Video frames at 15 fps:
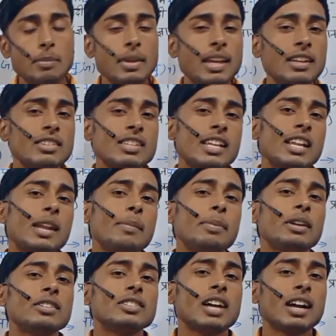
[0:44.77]
मेरे चैनल
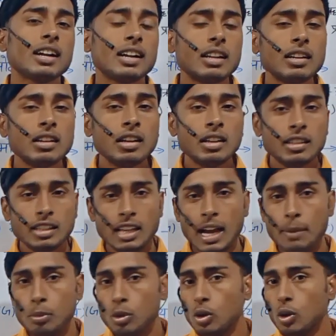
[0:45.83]
पर जाकर या
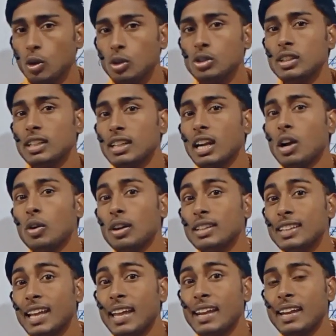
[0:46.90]
आपको लोगो दिख रहा होगा
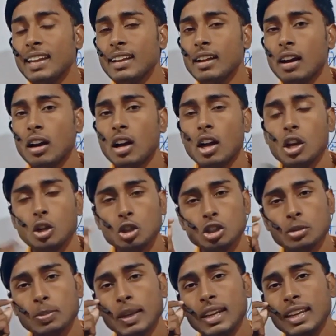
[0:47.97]
धैर्य का
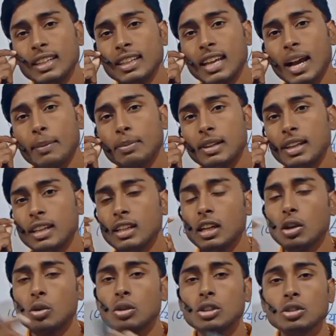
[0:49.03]
उस पर यदि आप क्लिक
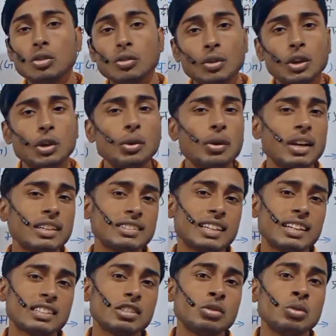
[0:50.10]
करोगे तो वीडियो का
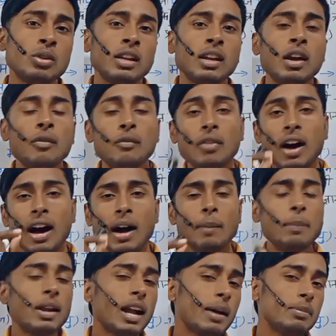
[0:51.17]
सेक्शन खुलेगा वहाँ
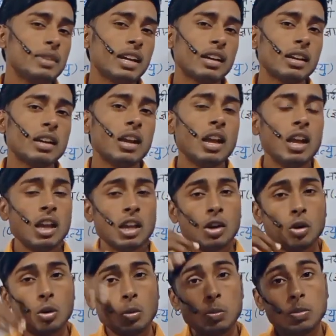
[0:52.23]
पर आप जाकर
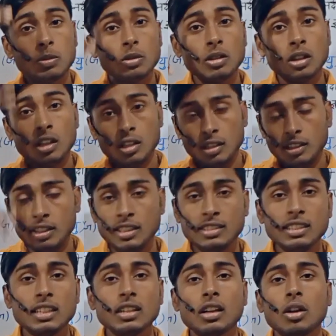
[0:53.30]

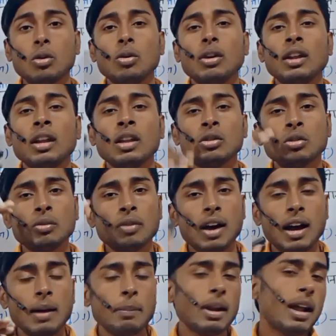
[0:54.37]
नीचे करोगे ना तो
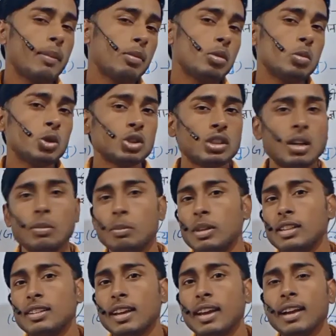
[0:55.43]
वहाँ पर आपको बौद्ध धर्म
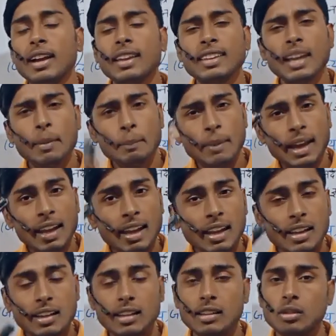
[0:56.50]
मिल जाएगा या
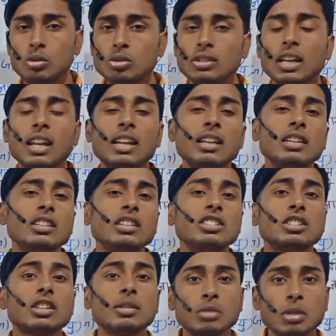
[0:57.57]
मैं उसका लिंक
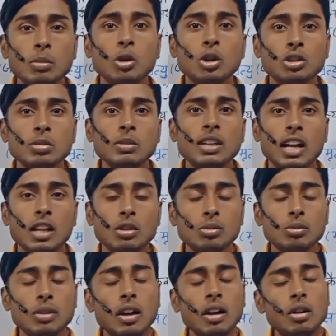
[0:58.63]
डिस्क्रिप्शन बॉक्स में डाल
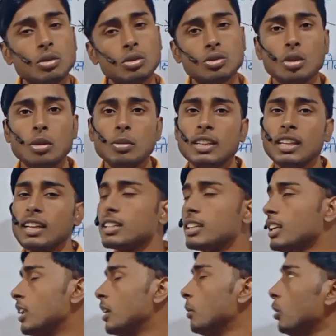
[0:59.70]
दूंगा उसको भी
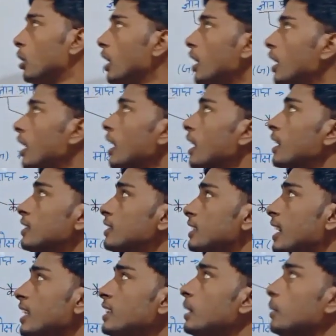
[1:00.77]
देखना न भूले
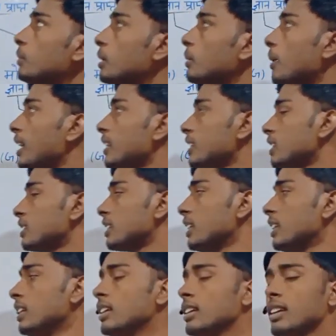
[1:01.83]
जैन धर्म की बात करते
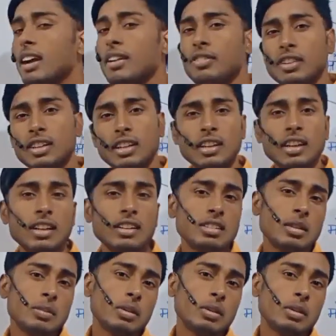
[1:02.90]
हैं काफ़ी डिटेल से